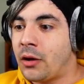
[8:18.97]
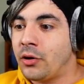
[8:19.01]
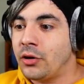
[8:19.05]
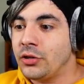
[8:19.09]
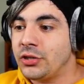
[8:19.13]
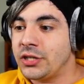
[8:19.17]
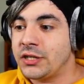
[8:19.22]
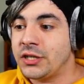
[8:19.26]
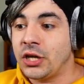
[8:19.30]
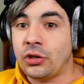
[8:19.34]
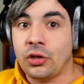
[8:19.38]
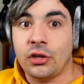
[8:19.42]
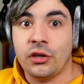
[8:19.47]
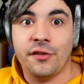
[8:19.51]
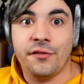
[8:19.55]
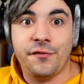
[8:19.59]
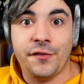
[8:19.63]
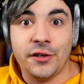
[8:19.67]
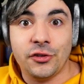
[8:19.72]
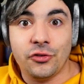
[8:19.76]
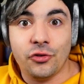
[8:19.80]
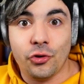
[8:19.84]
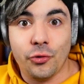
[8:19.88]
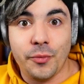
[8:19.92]
quando c'è scritto ti fa
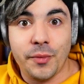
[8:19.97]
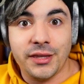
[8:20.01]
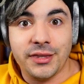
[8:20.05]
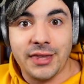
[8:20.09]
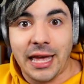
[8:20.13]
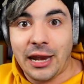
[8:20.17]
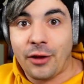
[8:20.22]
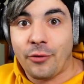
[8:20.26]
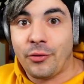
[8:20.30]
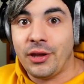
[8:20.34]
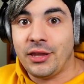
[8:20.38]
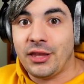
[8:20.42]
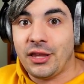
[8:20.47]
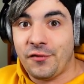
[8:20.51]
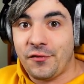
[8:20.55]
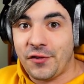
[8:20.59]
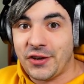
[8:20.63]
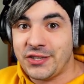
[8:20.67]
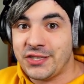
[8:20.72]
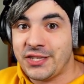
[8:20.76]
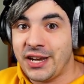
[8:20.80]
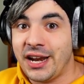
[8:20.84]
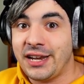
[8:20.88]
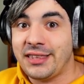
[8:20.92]
addormentare, quindi ti fa
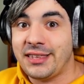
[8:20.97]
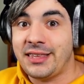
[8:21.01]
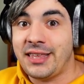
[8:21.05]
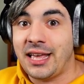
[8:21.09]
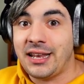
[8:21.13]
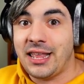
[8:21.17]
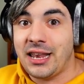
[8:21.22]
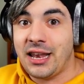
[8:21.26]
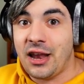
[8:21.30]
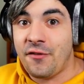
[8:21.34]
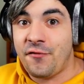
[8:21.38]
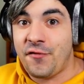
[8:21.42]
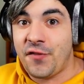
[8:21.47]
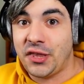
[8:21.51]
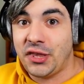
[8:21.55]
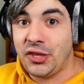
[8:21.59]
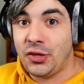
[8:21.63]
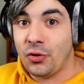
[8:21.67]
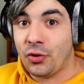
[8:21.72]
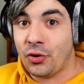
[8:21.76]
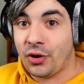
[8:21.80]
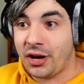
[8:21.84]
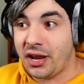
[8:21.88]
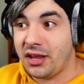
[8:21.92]
sdraiare e dà degli effetti
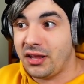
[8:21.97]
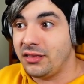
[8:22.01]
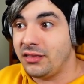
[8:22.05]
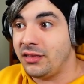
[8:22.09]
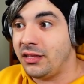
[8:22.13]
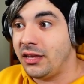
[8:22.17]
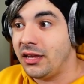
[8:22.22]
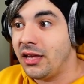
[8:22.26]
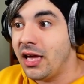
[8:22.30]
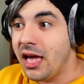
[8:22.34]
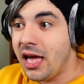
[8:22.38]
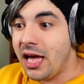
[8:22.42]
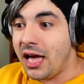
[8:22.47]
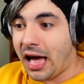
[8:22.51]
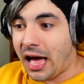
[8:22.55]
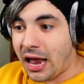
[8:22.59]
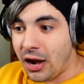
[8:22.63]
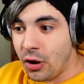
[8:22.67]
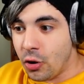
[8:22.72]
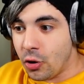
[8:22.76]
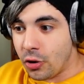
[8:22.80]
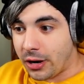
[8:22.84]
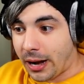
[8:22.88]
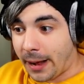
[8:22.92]
orrendi.
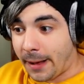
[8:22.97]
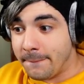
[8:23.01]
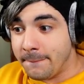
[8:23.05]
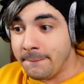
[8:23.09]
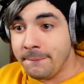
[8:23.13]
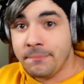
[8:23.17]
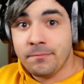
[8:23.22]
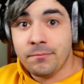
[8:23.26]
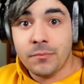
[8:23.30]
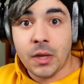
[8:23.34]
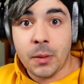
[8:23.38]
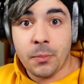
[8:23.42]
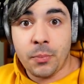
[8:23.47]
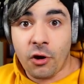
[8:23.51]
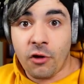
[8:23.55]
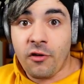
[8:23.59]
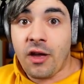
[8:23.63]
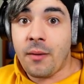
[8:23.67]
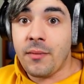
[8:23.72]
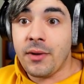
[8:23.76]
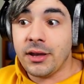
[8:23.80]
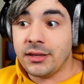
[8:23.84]
Allora, proviamo a